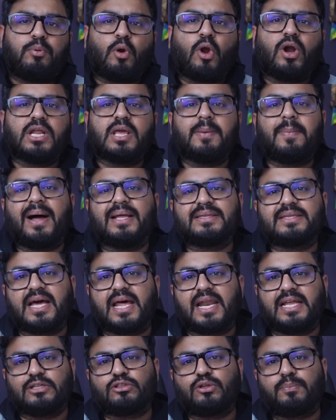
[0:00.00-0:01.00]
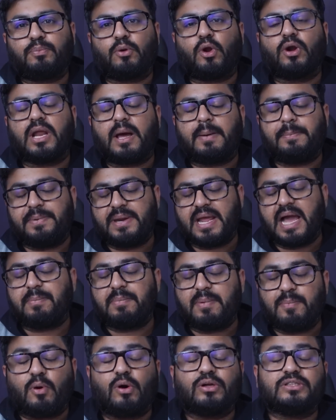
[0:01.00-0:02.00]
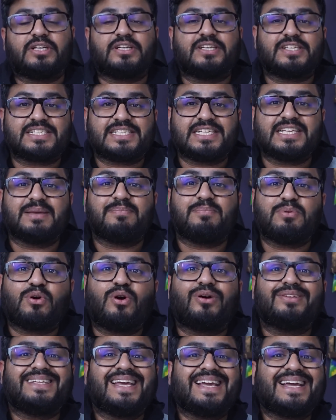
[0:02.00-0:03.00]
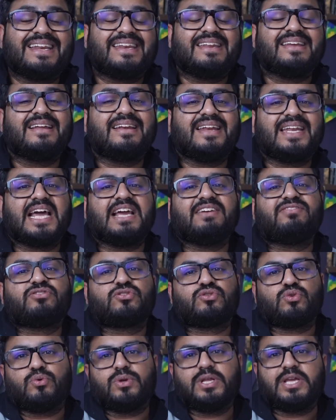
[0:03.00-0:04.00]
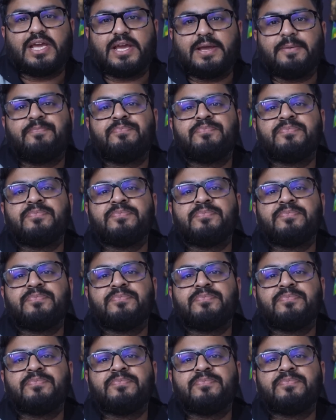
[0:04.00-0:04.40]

प्लॉट की बात करा जाए तो प्लॉट अपने आप में बहुत इंटरेस्टिंग है बिकॉज ये एक रियल लाइफ स्टोरी है